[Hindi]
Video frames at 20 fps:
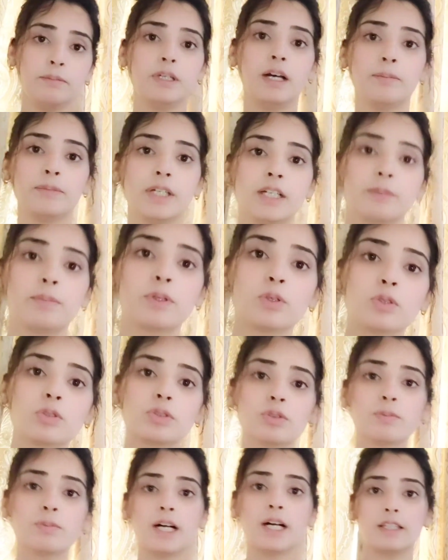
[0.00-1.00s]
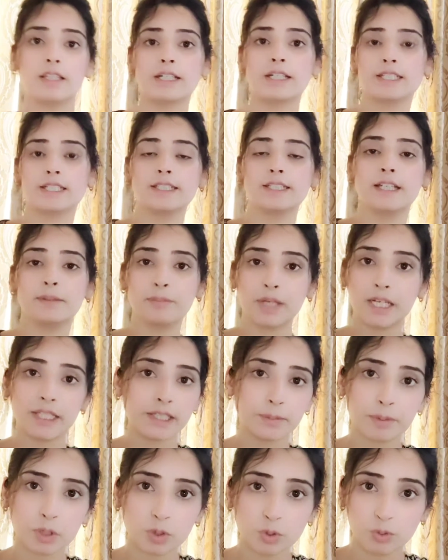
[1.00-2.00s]
आपने कपड़ों को संभालना कैसे है पहले
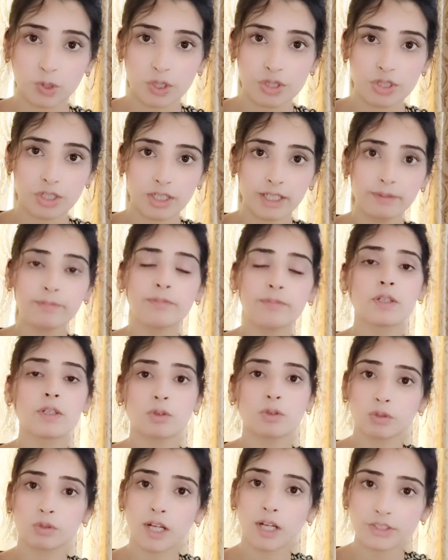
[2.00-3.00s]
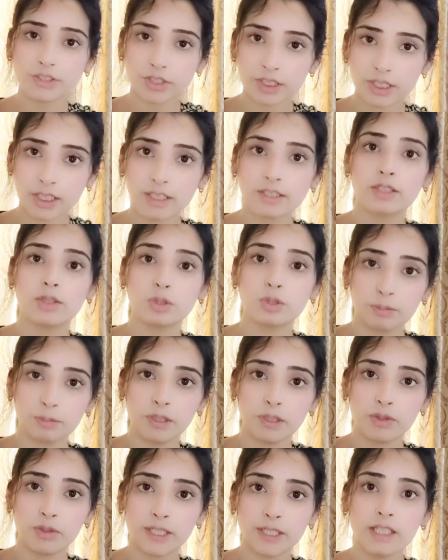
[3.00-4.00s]
कपड़ों को वॉश करें उनको अच्छी तरह से धूप
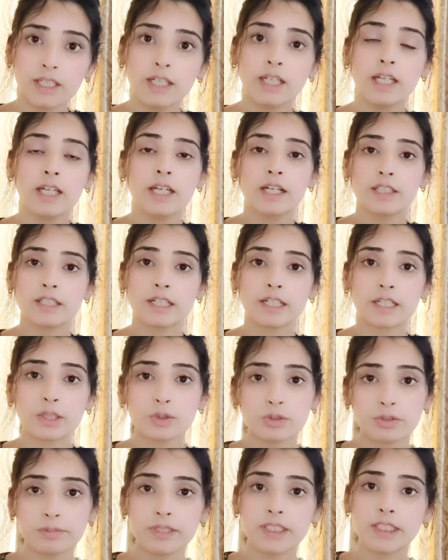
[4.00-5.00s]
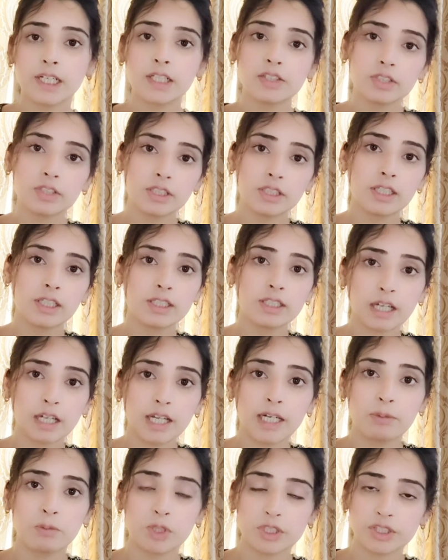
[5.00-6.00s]
लगवाएं ताकि उनमें से अच्छी तरह
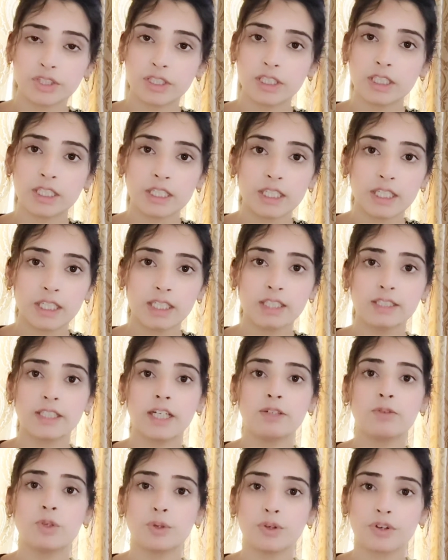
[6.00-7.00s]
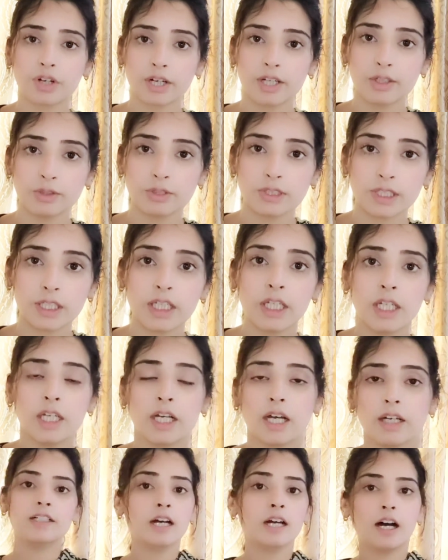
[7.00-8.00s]
सारा मॉइस्चर निकल जाए वो ड्राई हो जाए
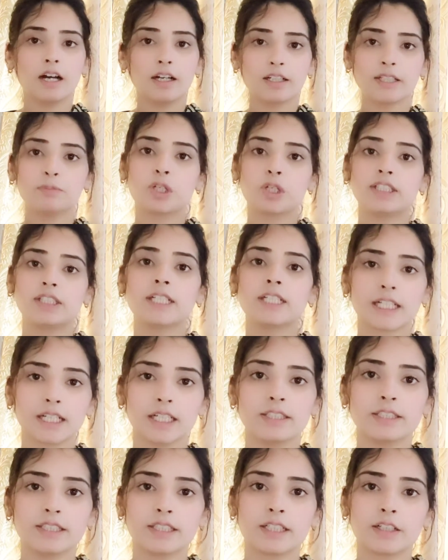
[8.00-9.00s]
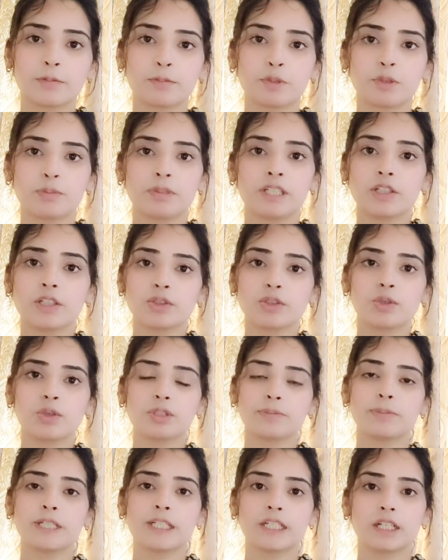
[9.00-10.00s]
अगर मॉइस्चर रह जाता है कपड़ों में तो
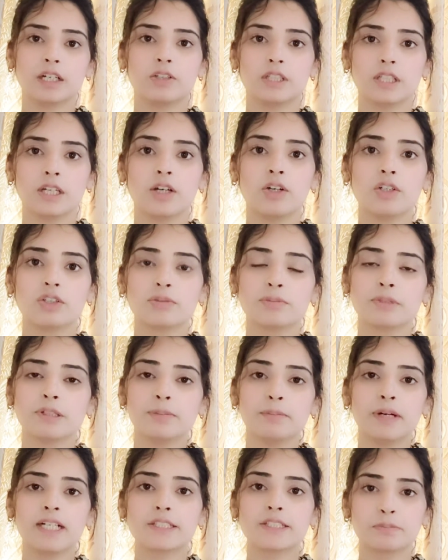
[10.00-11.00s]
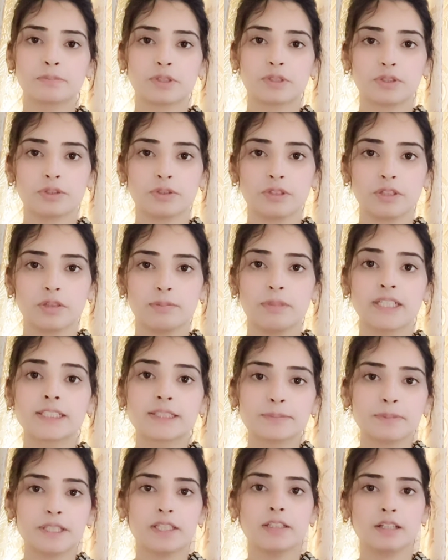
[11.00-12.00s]
उसमें क्या होता है उसमें बग्स प्रोड्यूस
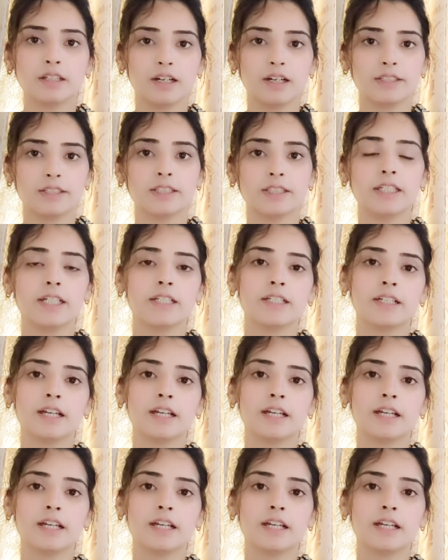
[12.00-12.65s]
बग्स बन आ जाती हैं